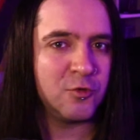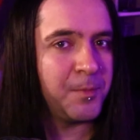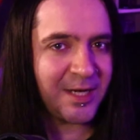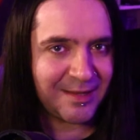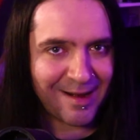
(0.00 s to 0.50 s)

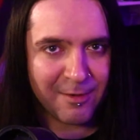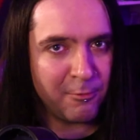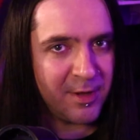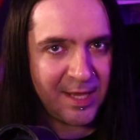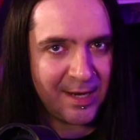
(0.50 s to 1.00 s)
super
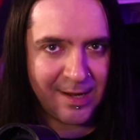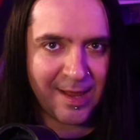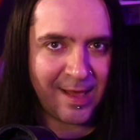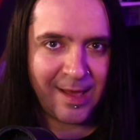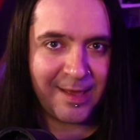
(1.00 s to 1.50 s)

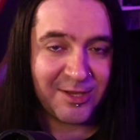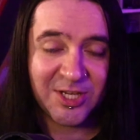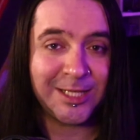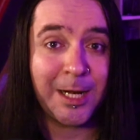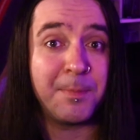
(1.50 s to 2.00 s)
tranquilla,
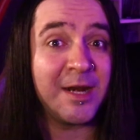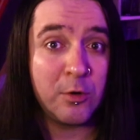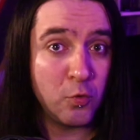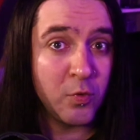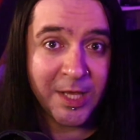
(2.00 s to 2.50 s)
eccetera,
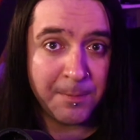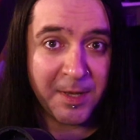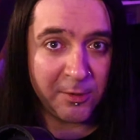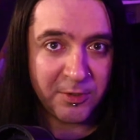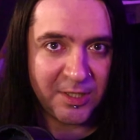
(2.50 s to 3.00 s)
per lunghi
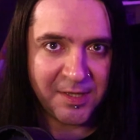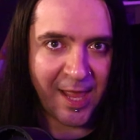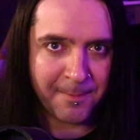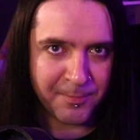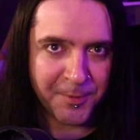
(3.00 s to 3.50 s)
periodi di
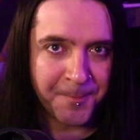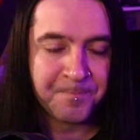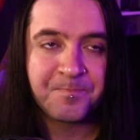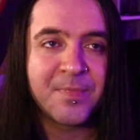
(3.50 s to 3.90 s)
tempo.